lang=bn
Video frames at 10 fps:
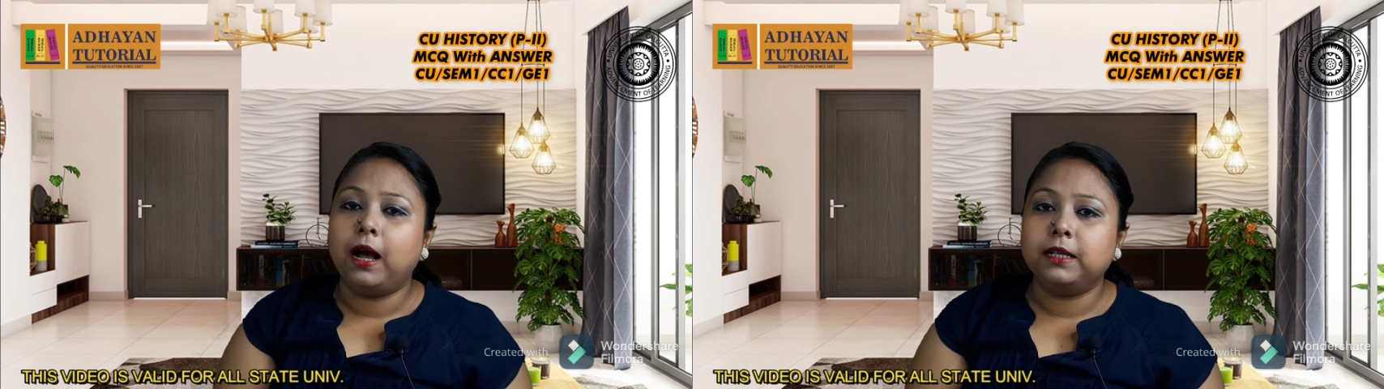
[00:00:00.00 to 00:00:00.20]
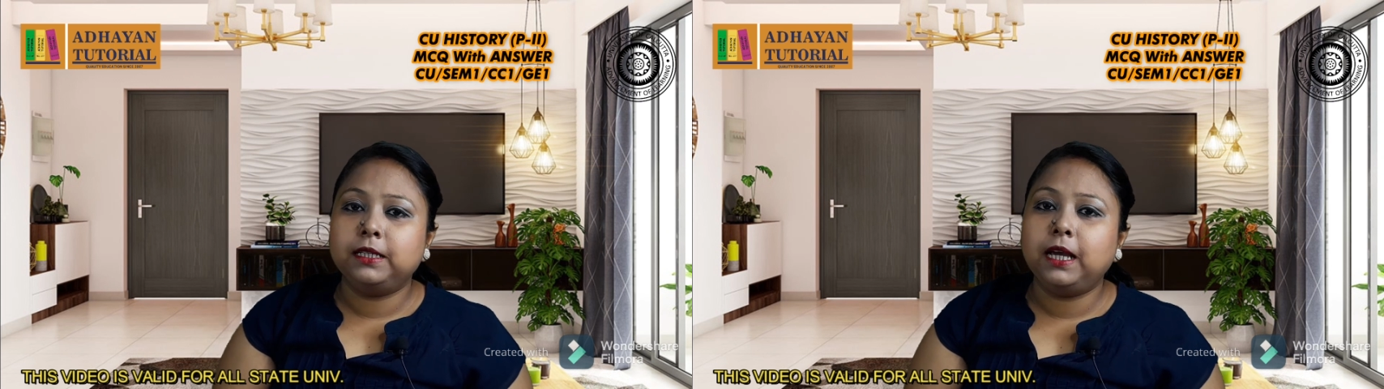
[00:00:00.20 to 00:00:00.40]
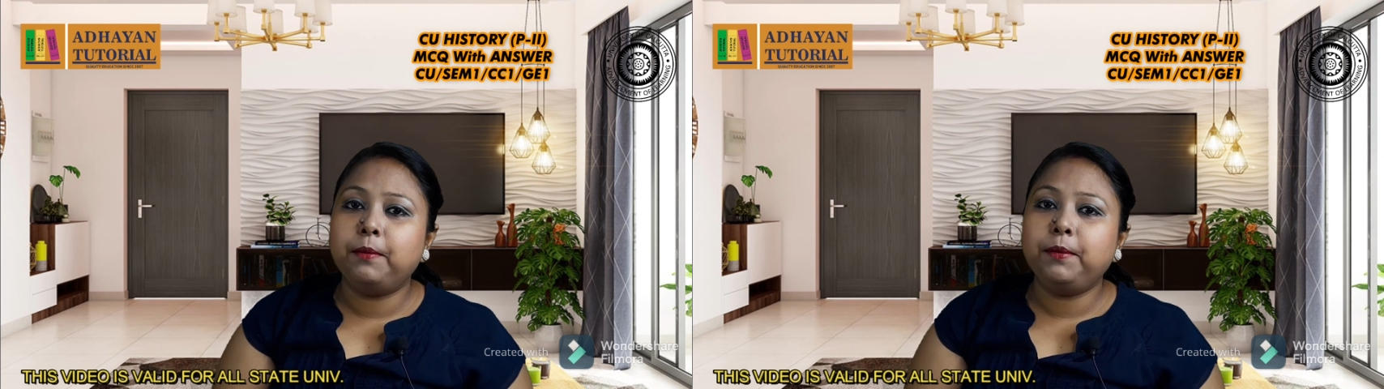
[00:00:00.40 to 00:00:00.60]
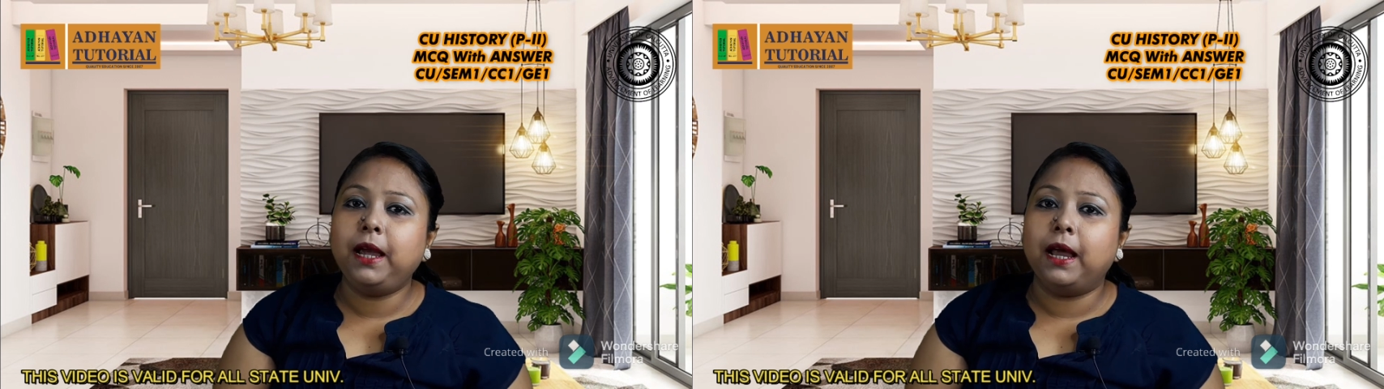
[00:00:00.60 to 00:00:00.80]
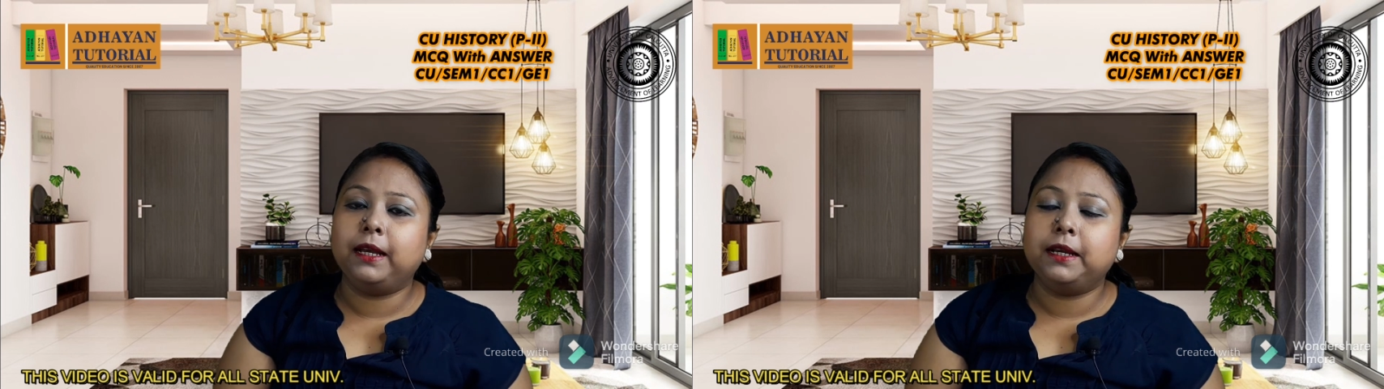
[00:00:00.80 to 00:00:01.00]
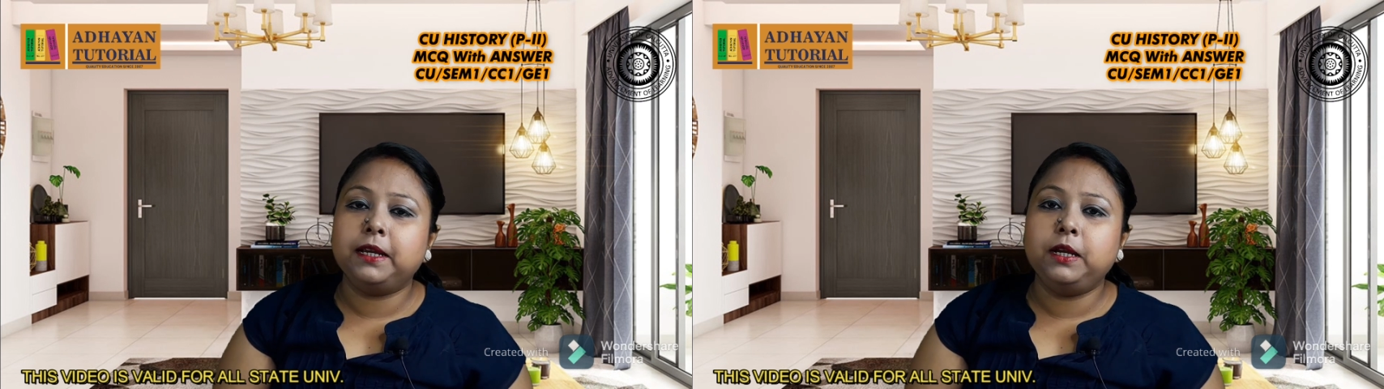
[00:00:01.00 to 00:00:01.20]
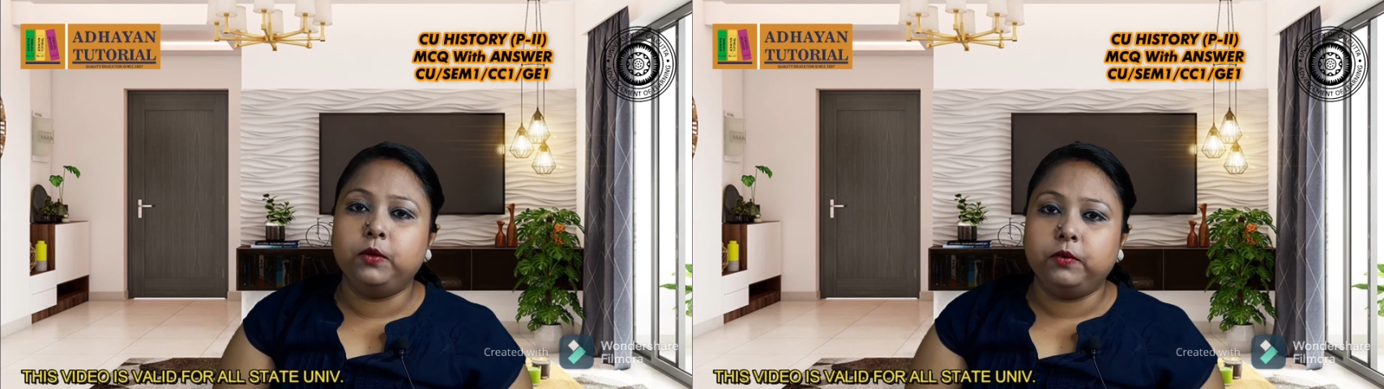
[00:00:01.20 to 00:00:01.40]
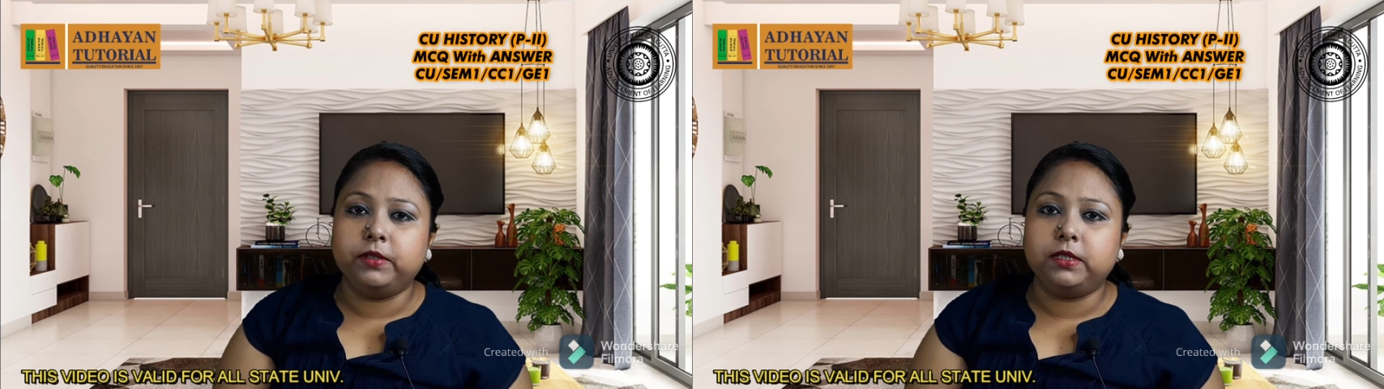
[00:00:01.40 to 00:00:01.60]
আজকে আমি ক্যালকাটা
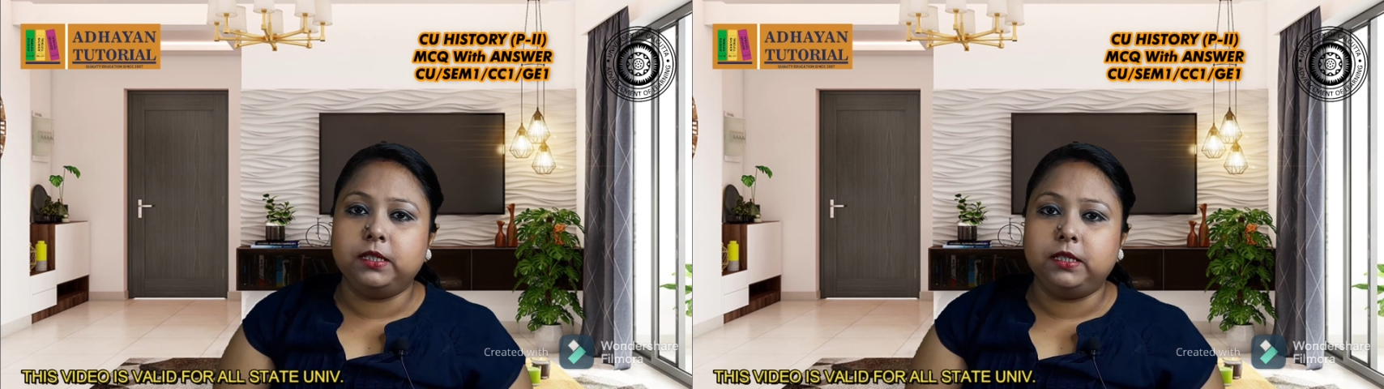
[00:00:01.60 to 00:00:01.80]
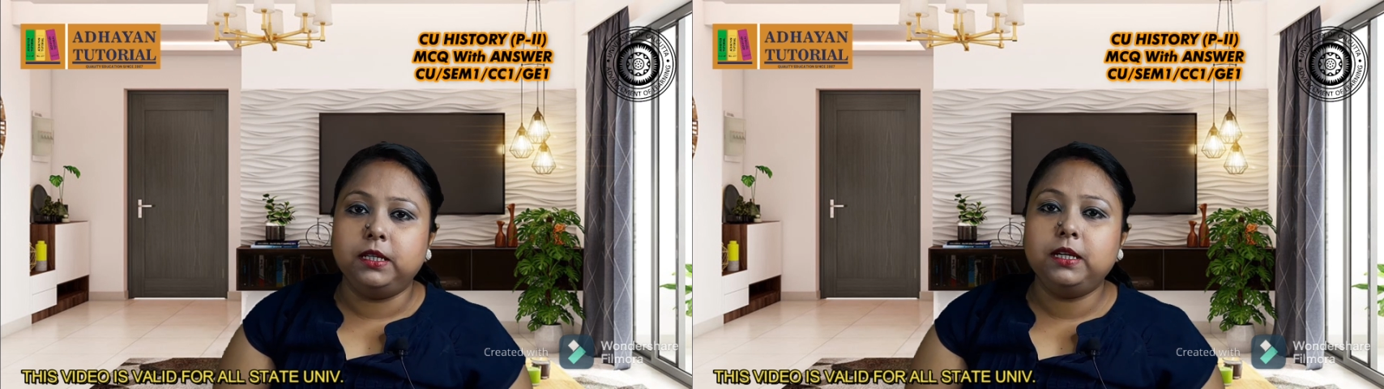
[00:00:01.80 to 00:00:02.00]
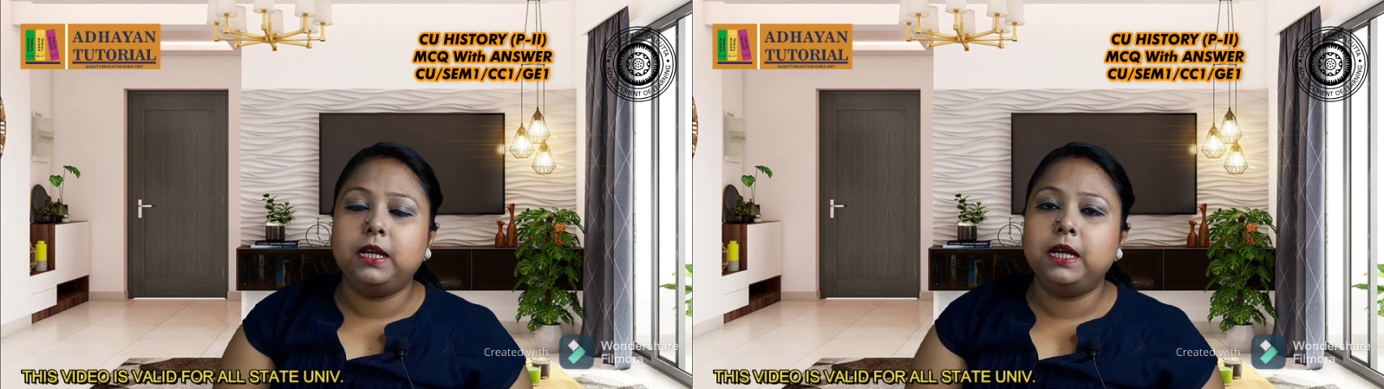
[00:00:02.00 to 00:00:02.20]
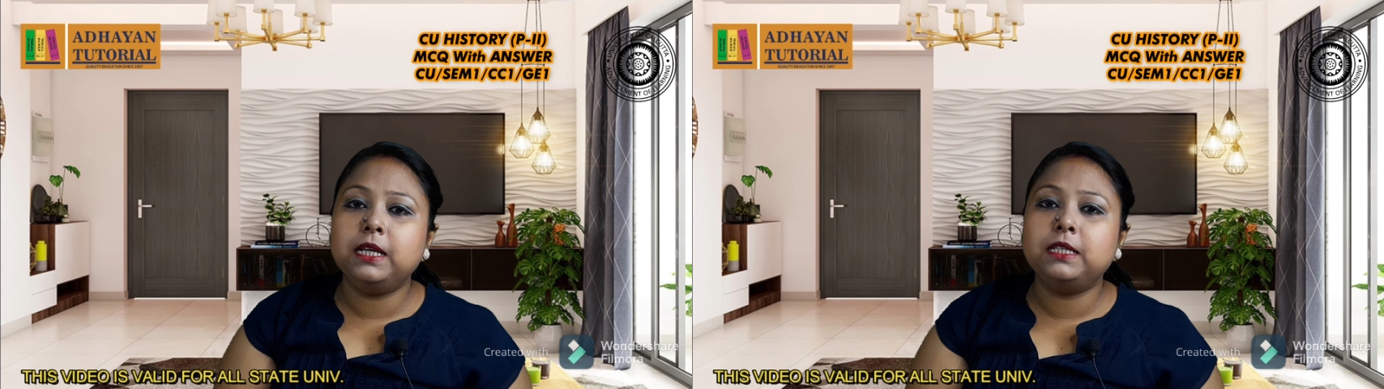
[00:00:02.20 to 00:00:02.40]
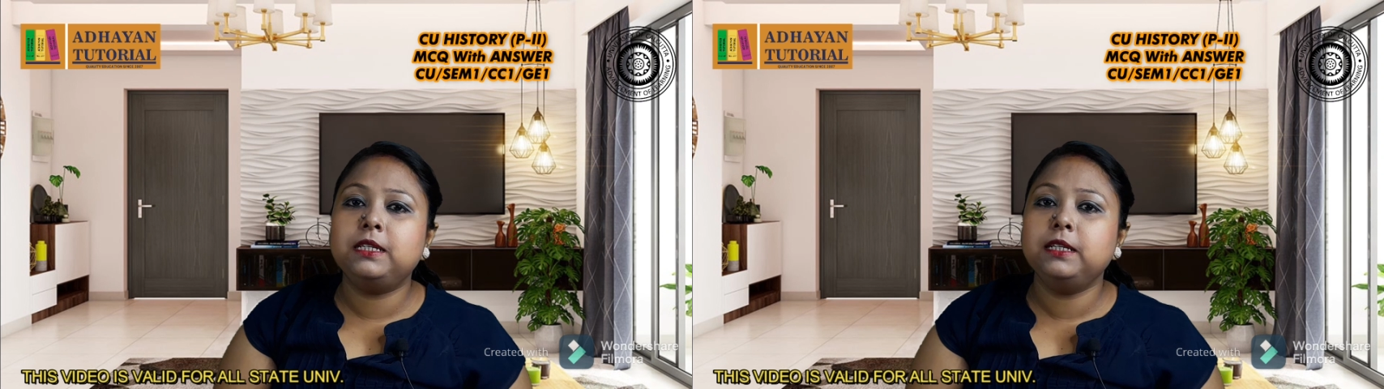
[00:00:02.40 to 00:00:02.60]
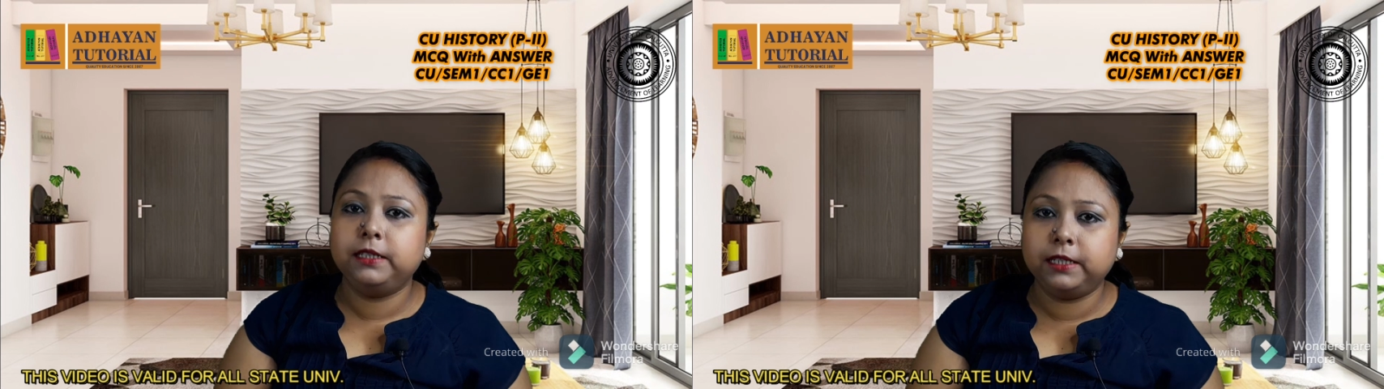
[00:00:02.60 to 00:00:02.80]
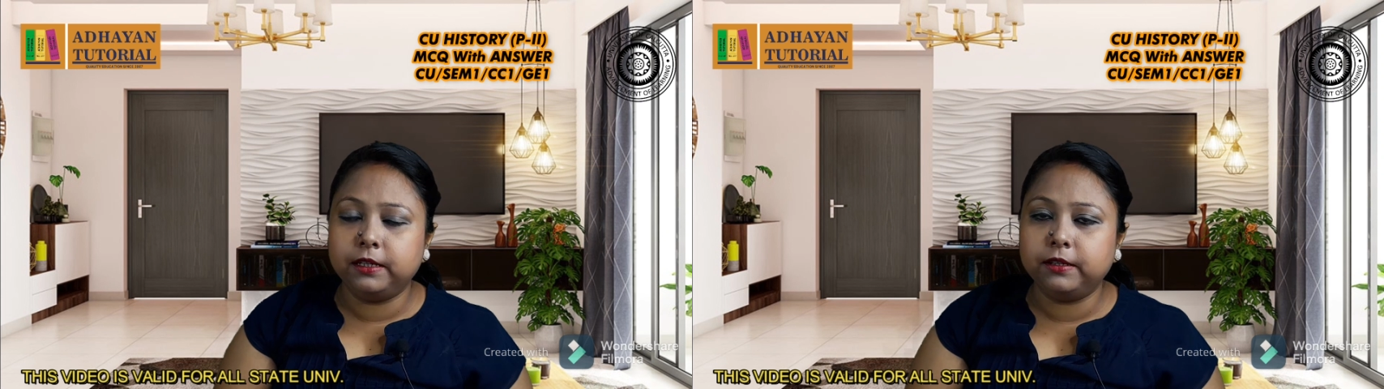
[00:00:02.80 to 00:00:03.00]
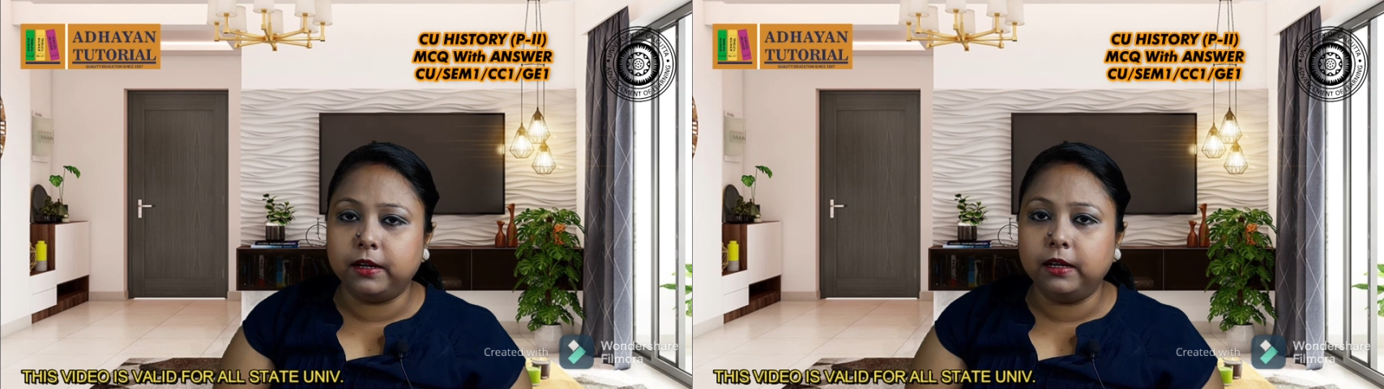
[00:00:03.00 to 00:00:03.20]
ইউনিভার্সিটির হিস্ট্রি
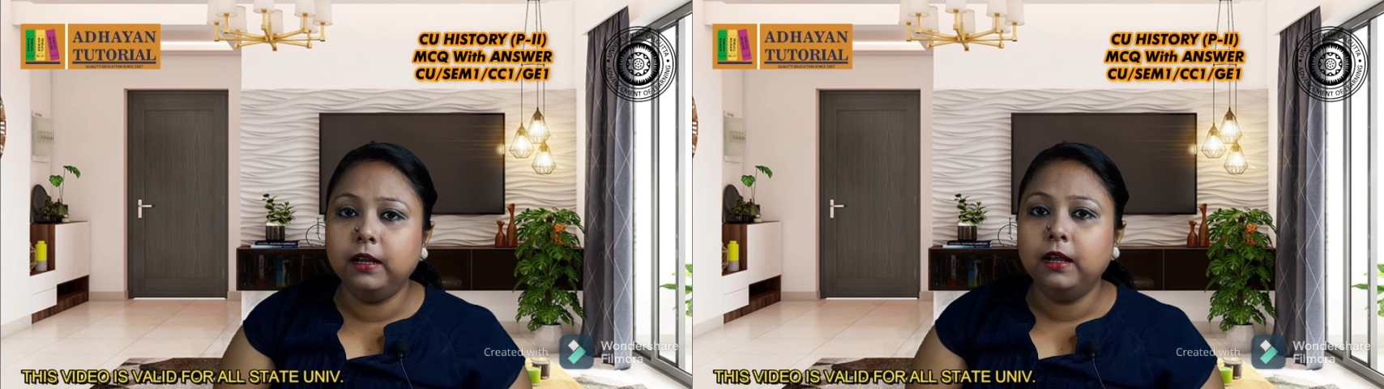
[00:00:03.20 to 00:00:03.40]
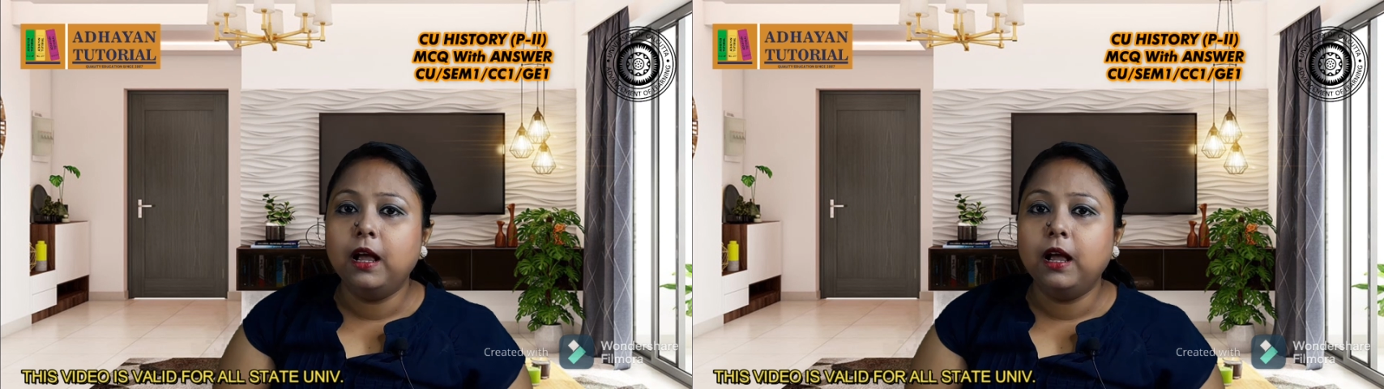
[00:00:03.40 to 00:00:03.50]
জেনারেল